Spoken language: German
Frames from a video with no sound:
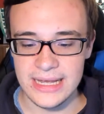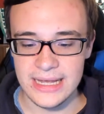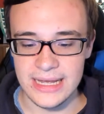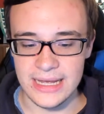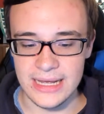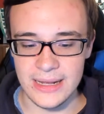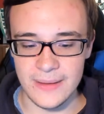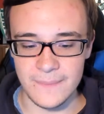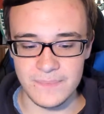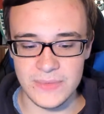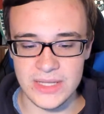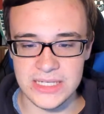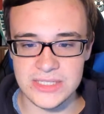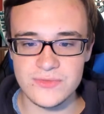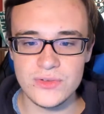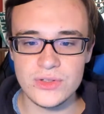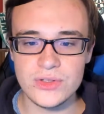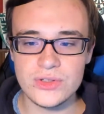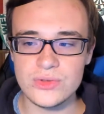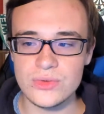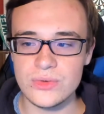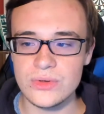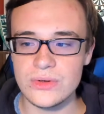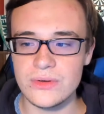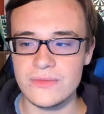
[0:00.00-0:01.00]
Ähm, das wird
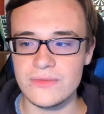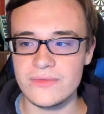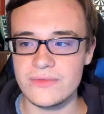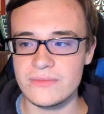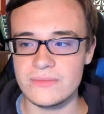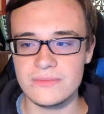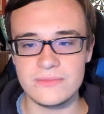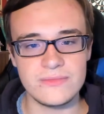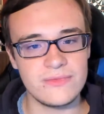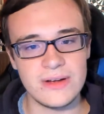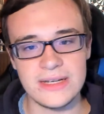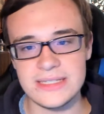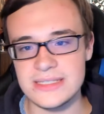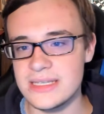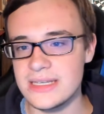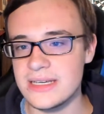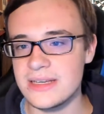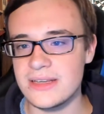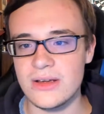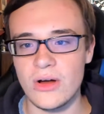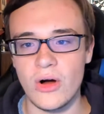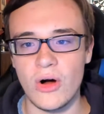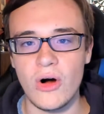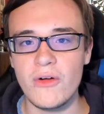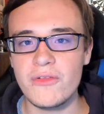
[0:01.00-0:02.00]
so weiß ich
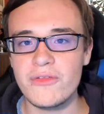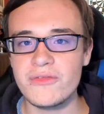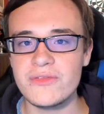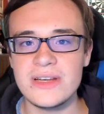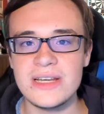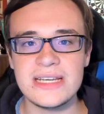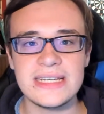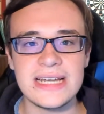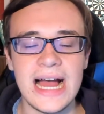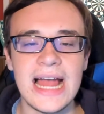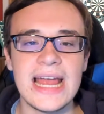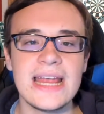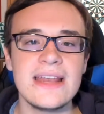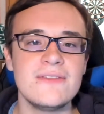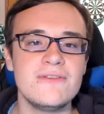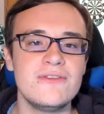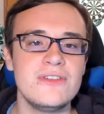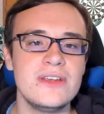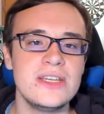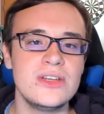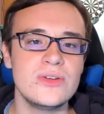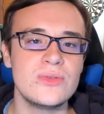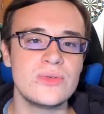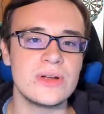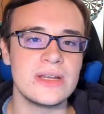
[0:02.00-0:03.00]
nicht, hoffentlich ein
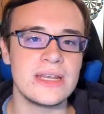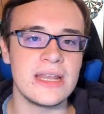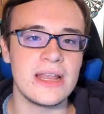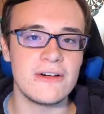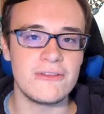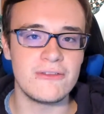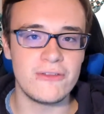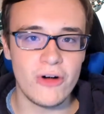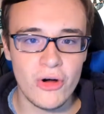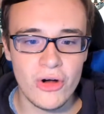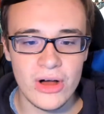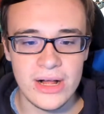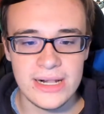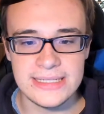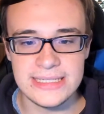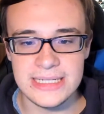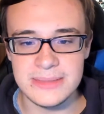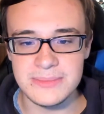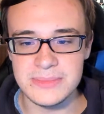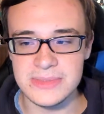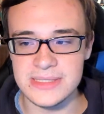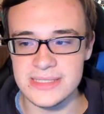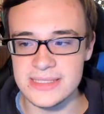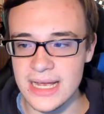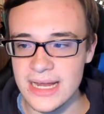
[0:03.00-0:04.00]
Video in der Woche halt
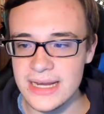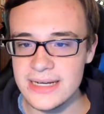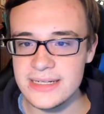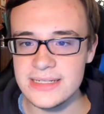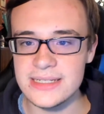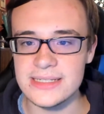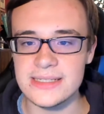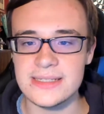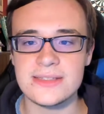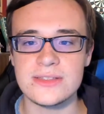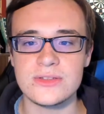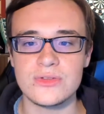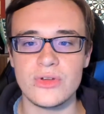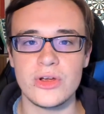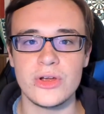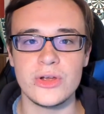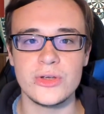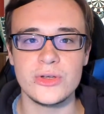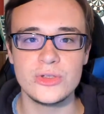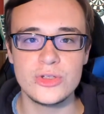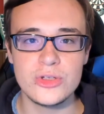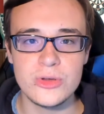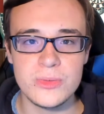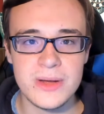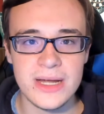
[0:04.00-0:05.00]
eben sein. Das ist ein neuer
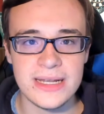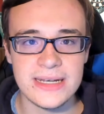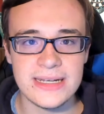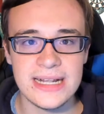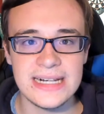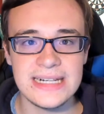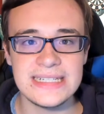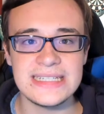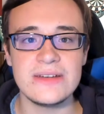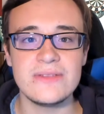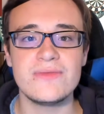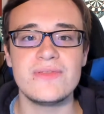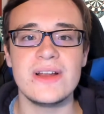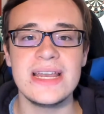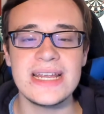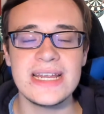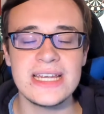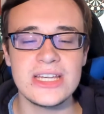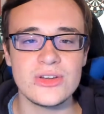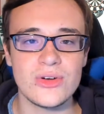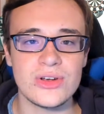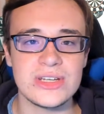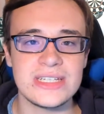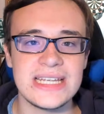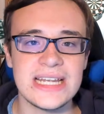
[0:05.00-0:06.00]
YouTube-Kanal, den verlinke
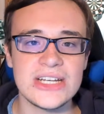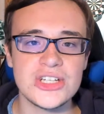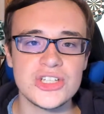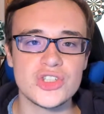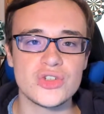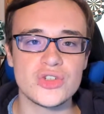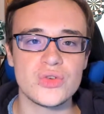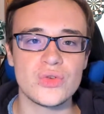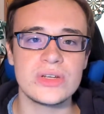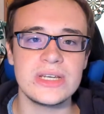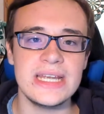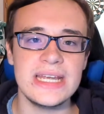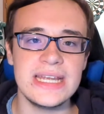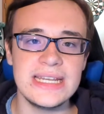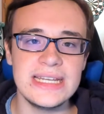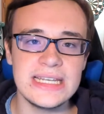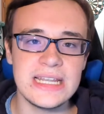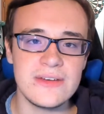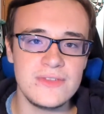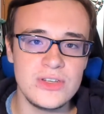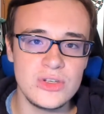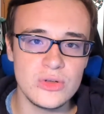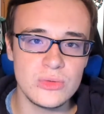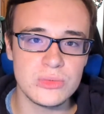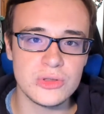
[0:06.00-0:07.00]
ich euch jetzt schon in
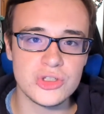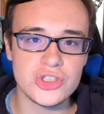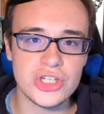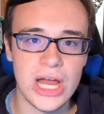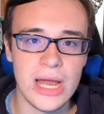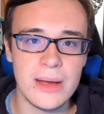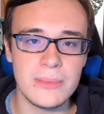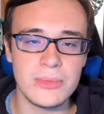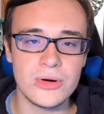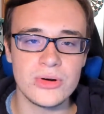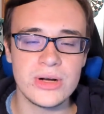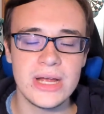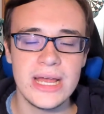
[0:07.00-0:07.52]
der Videobeschreibung.